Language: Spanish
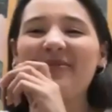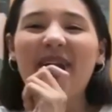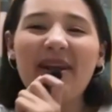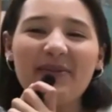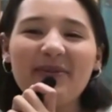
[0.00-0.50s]

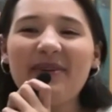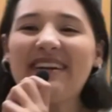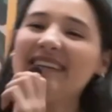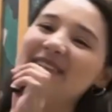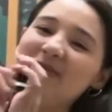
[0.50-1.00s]
Bueno,
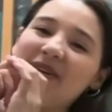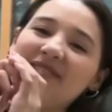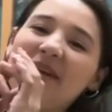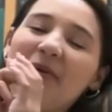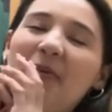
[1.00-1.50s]
movers, les voy a
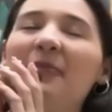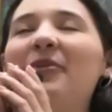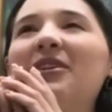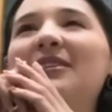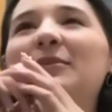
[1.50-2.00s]
contar un
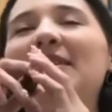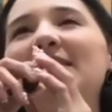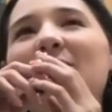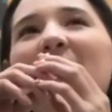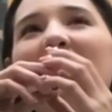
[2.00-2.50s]
poquito
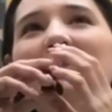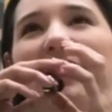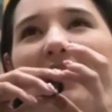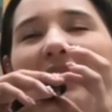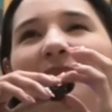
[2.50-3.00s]
más sobre el
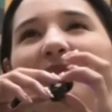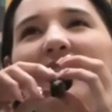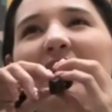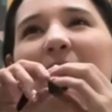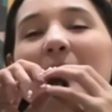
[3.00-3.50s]
viaje
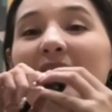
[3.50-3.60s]
eh,